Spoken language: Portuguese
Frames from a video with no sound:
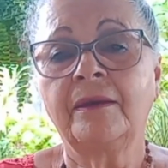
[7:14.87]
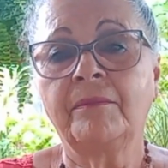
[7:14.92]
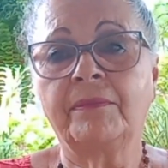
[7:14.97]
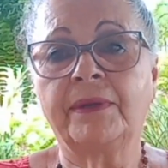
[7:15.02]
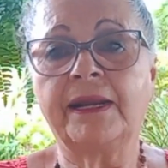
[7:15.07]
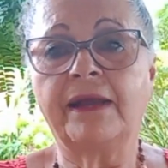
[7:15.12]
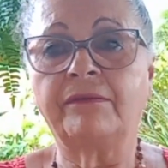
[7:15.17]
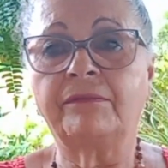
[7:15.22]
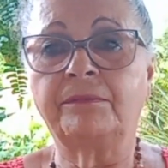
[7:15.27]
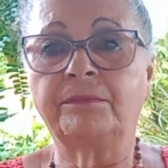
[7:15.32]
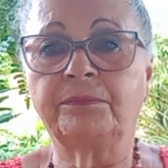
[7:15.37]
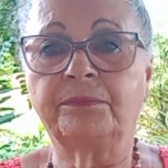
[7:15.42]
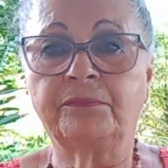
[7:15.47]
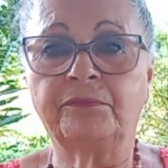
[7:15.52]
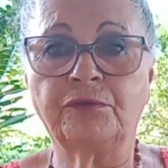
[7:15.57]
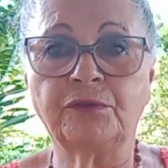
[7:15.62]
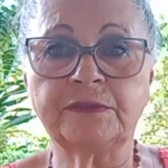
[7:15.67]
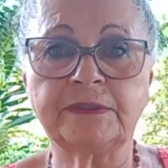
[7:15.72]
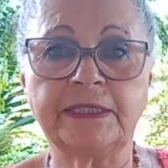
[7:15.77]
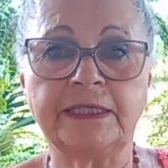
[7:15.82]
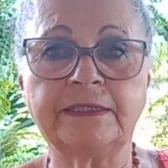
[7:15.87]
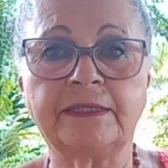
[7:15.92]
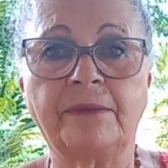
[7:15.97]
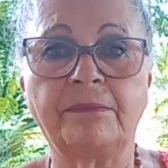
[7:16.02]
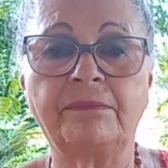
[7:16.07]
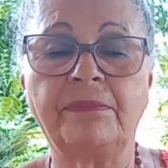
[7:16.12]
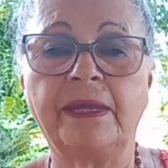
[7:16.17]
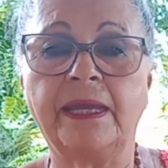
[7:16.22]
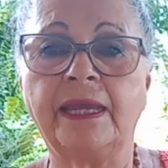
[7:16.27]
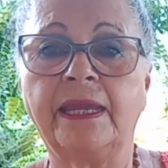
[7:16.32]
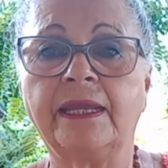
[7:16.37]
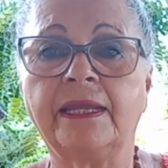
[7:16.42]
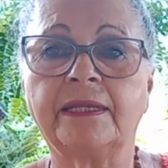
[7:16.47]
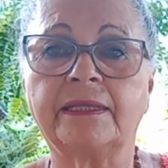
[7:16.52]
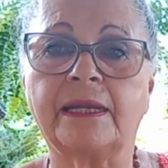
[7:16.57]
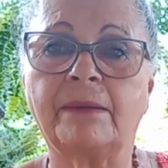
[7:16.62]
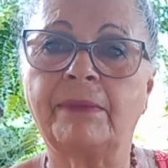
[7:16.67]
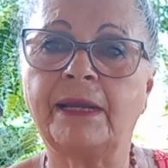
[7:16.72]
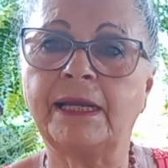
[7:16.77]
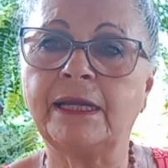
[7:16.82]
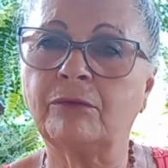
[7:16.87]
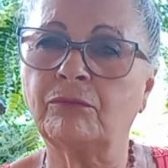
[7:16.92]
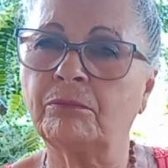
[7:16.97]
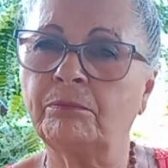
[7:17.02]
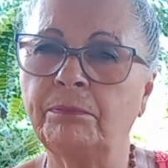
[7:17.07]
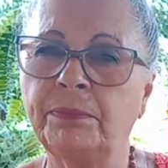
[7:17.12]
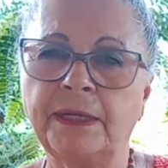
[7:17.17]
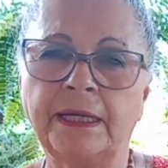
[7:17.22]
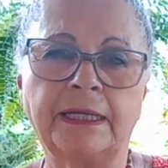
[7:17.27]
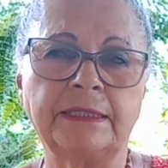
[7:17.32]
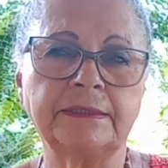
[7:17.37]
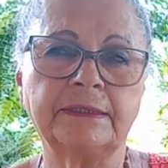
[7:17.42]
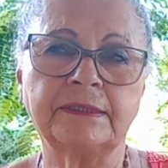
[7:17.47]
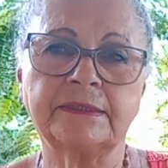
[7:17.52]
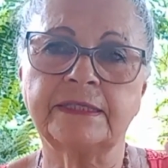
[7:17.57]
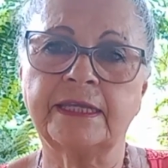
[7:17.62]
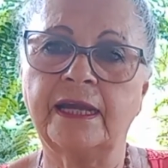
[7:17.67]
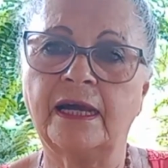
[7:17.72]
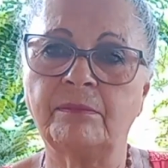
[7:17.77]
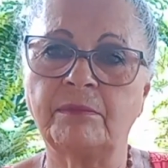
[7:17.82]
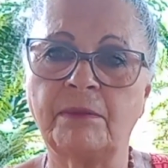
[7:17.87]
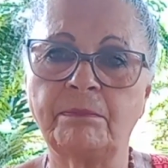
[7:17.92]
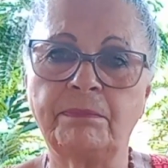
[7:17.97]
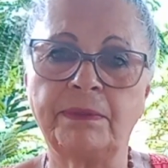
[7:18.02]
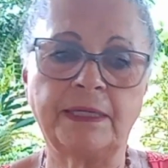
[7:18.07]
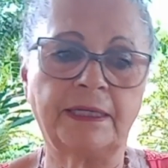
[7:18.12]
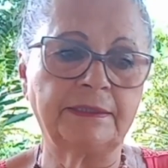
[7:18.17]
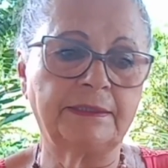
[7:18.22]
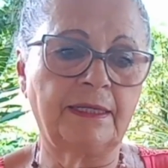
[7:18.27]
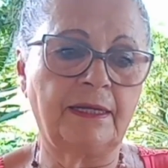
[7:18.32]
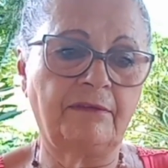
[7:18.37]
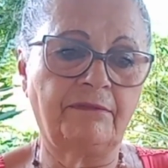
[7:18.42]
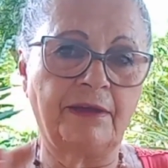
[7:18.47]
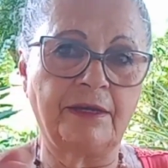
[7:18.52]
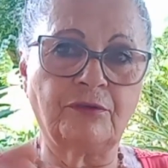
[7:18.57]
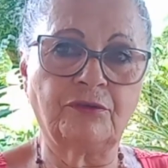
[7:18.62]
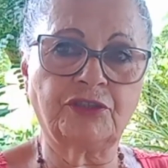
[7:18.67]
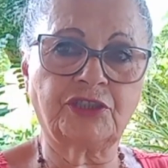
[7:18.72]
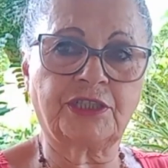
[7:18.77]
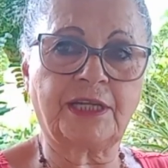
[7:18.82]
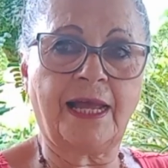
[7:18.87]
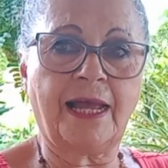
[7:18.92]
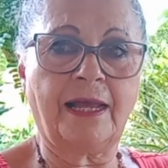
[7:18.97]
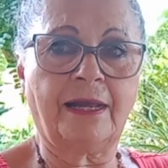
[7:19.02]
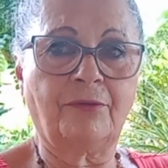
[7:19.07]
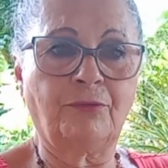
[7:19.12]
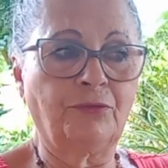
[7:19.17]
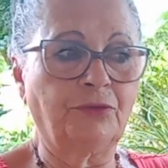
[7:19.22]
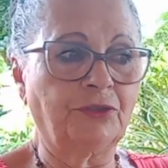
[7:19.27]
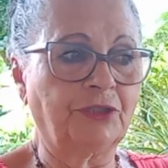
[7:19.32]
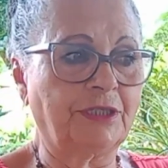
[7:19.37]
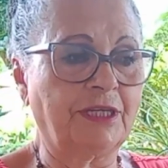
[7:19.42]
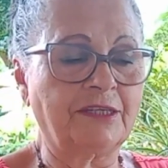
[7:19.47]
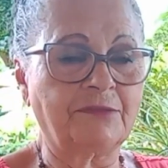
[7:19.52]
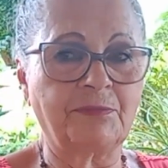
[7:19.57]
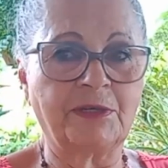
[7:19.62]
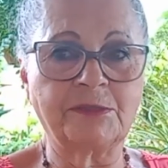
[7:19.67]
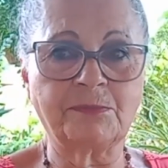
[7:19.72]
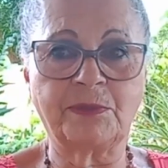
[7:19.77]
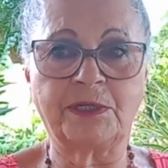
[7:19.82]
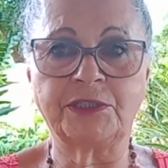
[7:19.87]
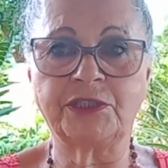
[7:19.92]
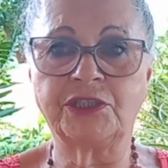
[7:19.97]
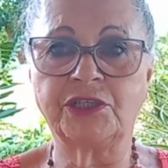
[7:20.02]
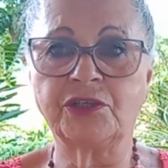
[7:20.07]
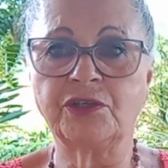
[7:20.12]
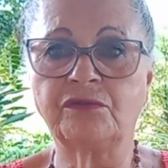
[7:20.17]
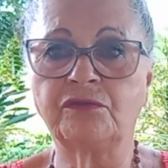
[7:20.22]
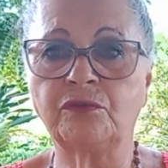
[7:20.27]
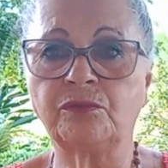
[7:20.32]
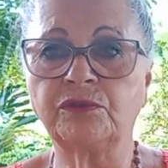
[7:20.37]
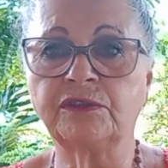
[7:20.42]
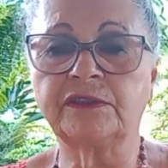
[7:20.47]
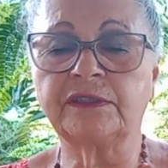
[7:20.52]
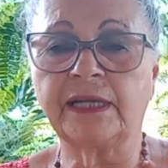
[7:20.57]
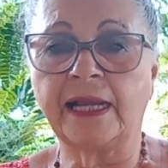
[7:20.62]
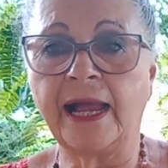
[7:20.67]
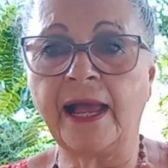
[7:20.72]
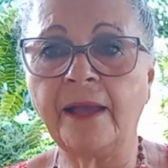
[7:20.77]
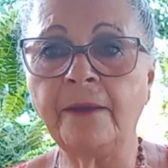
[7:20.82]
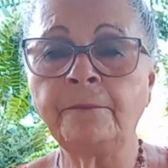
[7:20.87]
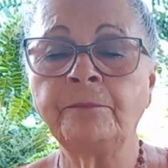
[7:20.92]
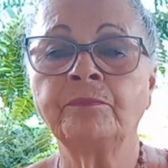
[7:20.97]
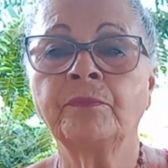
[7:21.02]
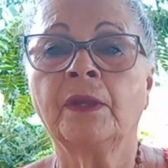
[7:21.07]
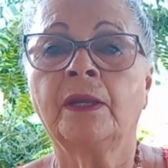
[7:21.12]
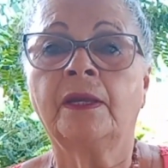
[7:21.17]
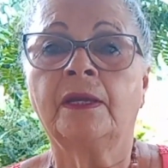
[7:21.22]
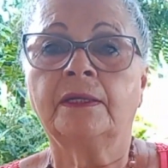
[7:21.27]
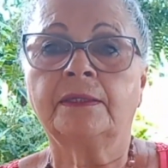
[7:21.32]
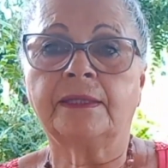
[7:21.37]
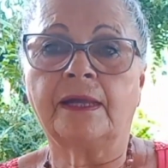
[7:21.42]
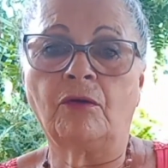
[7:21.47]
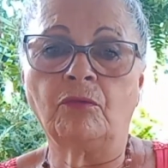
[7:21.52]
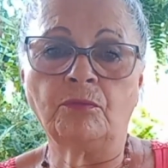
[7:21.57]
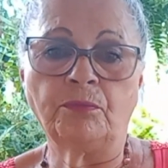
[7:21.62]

Para você também, que trabalha com plantas, que ama planta, ela vai gostar hoje das minhas plantinhas que eu vou mostrar tá?